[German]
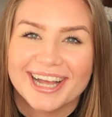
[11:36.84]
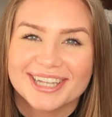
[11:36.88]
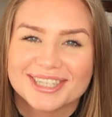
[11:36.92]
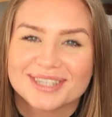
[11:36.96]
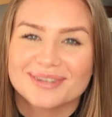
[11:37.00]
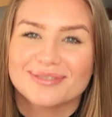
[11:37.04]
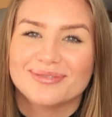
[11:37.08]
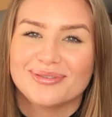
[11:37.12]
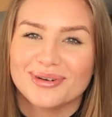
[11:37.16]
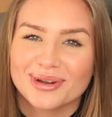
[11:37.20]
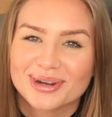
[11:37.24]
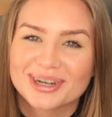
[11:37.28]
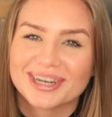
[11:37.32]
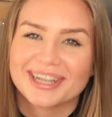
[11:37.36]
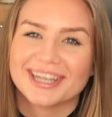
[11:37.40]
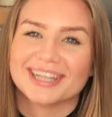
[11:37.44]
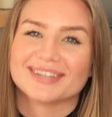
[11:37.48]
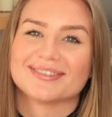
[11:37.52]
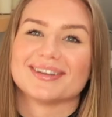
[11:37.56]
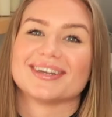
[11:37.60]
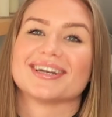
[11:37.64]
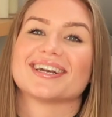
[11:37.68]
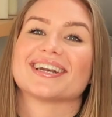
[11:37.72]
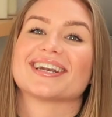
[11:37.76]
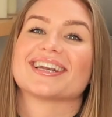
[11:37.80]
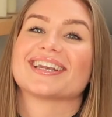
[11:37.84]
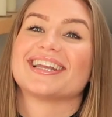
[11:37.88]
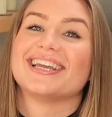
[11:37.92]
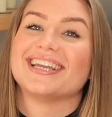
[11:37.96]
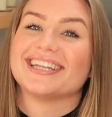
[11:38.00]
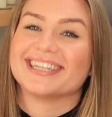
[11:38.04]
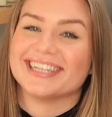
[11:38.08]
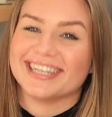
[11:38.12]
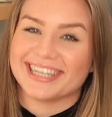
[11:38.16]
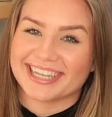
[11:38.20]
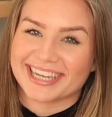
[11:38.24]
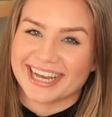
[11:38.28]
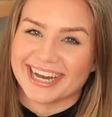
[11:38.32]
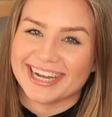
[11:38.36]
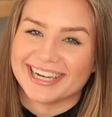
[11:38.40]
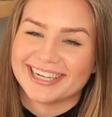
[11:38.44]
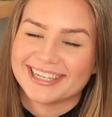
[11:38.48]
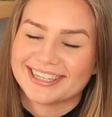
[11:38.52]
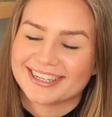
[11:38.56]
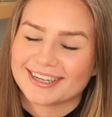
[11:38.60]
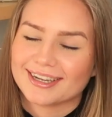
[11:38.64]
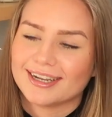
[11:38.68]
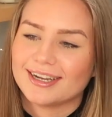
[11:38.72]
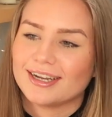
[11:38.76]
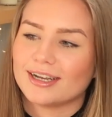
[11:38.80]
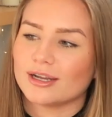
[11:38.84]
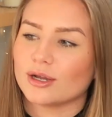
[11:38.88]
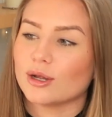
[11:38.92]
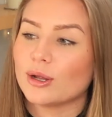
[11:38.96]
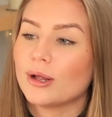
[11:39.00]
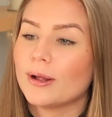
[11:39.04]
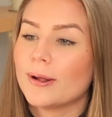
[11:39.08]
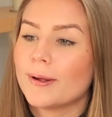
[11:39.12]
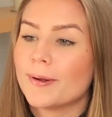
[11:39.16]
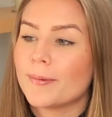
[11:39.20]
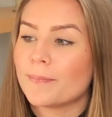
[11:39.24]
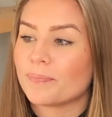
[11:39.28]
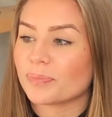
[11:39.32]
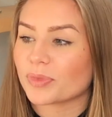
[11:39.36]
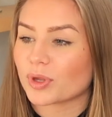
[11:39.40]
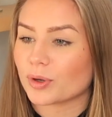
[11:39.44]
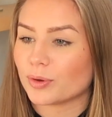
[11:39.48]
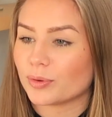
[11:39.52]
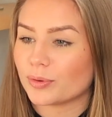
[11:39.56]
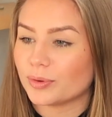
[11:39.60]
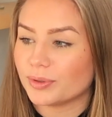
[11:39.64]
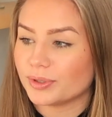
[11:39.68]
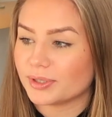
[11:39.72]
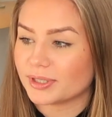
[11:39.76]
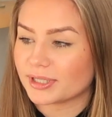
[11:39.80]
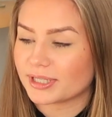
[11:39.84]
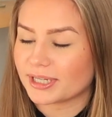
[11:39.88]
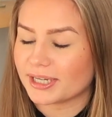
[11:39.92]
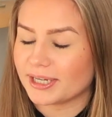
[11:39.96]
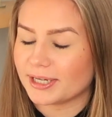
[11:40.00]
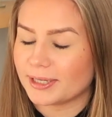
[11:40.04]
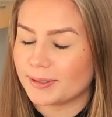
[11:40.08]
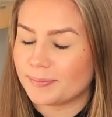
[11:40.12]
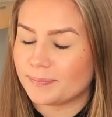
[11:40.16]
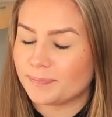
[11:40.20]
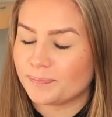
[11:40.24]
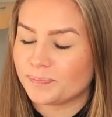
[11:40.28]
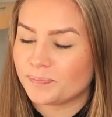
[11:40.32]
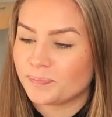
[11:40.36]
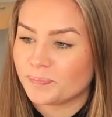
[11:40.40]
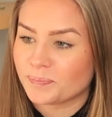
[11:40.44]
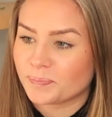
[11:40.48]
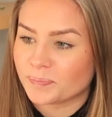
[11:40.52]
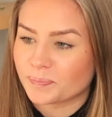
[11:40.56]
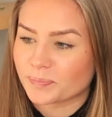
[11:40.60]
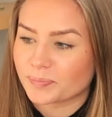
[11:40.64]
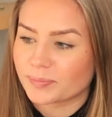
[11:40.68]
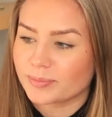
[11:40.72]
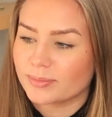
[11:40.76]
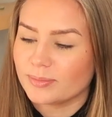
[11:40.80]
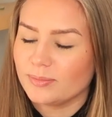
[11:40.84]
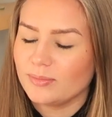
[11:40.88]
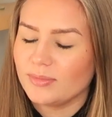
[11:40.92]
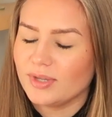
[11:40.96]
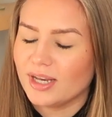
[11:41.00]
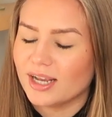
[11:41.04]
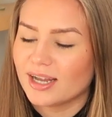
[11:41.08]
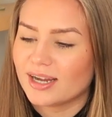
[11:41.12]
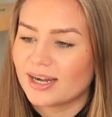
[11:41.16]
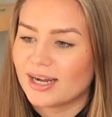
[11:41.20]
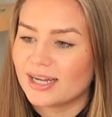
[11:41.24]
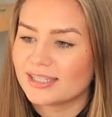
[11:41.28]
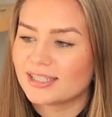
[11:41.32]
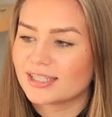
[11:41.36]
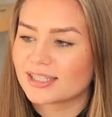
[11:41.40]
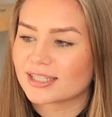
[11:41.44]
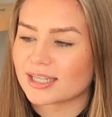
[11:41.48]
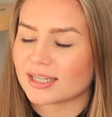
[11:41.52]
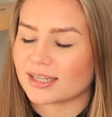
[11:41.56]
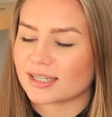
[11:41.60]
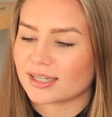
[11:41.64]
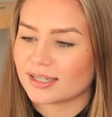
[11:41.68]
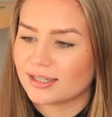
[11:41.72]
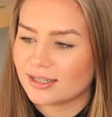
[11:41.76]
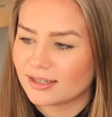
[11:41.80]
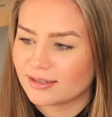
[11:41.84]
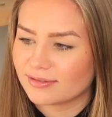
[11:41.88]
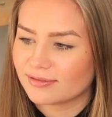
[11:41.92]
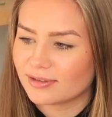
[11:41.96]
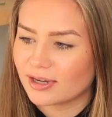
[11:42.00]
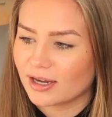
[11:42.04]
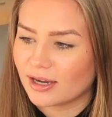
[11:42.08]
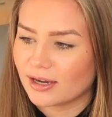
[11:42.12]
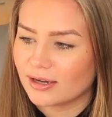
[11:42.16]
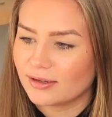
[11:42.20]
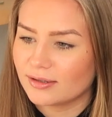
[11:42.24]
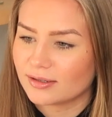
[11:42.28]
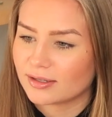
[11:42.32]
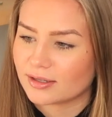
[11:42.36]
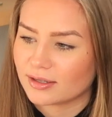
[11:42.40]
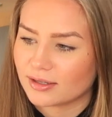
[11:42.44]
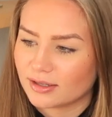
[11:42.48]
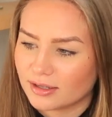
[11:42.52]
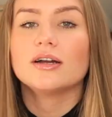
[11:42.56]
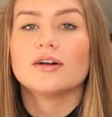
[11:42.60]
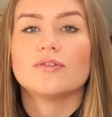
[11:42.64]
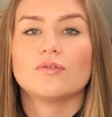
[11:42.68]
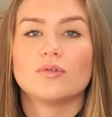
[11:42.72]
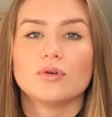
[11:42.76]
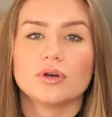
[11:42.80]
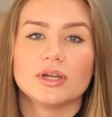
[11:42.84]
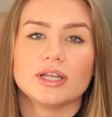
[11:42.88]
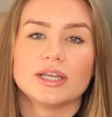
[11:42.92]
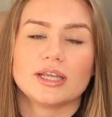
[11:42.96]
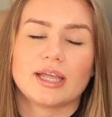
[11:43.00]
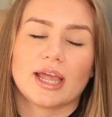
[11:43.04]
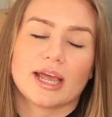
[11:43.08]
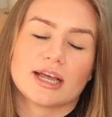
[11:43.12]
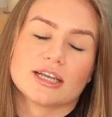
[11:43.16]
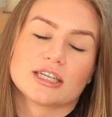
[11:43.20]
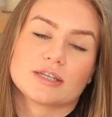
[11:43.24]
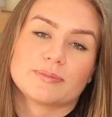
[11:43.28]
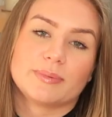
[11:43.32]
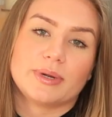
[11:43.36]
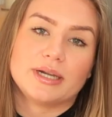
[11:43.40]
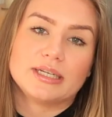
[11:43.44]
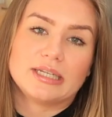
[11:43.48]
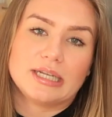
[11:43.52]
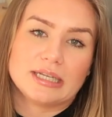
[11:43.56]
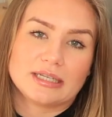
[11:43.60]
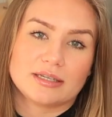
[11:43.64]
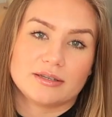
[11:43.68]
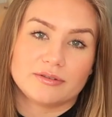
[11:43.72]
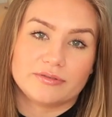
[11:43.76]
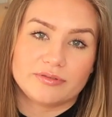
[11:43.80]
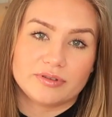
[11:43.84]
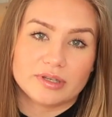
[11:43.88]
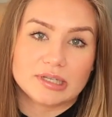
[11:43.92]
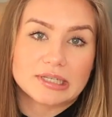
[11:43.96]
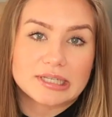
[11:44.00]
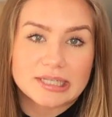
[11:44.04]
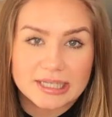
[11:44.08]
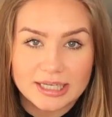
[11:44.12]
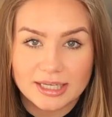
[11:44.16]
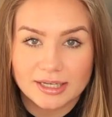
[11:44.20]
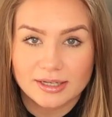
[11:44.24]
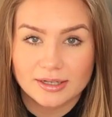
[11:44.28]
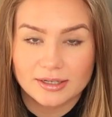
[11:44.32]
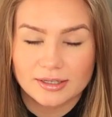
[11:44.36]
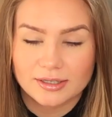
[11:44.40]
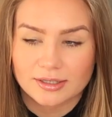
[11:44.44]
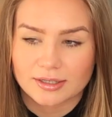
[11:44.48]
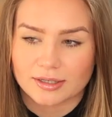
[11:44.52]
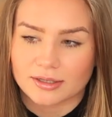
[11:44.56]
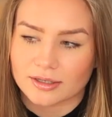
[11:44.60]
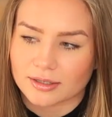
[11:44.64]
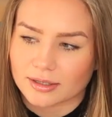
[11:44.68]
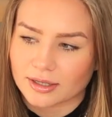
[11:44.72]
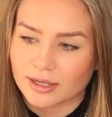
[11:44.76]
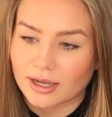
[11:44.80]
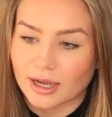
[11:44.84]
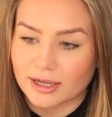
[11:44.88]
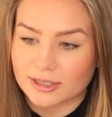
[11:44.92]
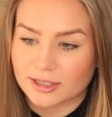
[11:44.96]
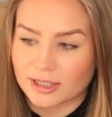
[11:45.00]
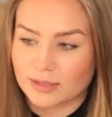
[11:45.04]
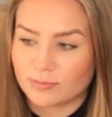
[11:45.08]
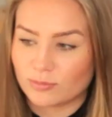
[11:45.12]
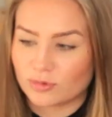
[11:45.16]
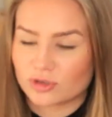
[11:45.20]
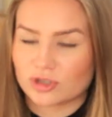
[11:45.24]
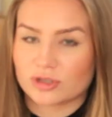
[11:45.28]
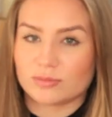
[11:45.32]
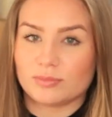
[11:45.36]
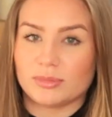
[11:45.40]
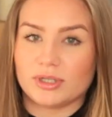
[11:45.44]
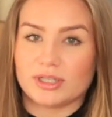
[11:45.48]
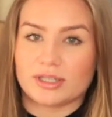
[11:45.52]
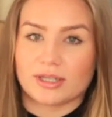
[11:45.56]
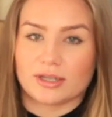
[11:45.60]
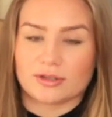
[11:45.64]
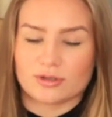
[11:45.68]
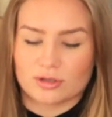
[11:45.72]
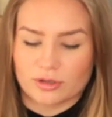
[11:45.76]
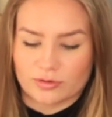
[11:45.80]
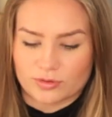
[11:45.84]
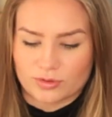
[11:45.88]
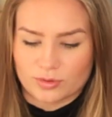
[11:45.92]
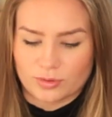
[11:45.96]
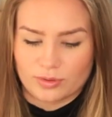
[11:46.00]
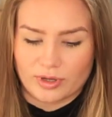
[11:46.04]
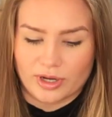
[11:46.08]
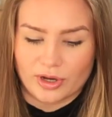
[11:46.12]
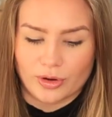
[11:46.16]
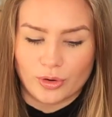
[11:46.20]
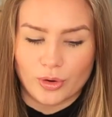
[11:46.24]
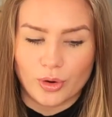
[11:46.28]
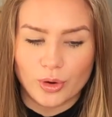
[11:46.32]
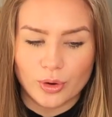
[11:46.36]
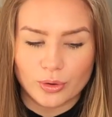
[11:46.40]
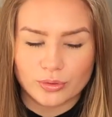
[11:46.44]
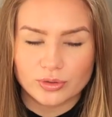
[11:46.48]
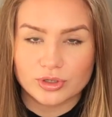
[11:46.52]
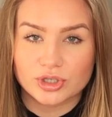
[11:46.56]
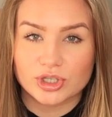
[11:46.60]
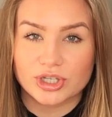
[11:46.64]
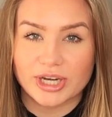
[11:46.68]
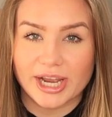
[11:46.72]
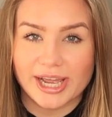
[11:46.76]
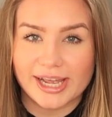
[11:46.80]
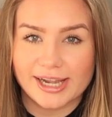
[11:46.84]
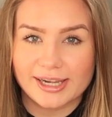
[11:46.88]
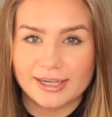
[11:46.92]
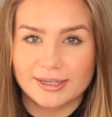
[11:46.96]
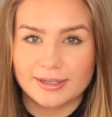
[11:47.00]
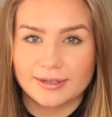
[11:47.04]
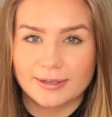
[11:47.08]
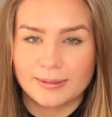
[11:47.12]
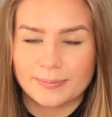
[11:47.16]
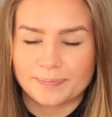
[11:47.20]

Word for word: also wirklich, es war richtig kalt. Und ähm, als ich dann drinnen war, wurde ich erstmal desinfiziert. Also ich musste mich dann so auf so eine Erhöhung stellen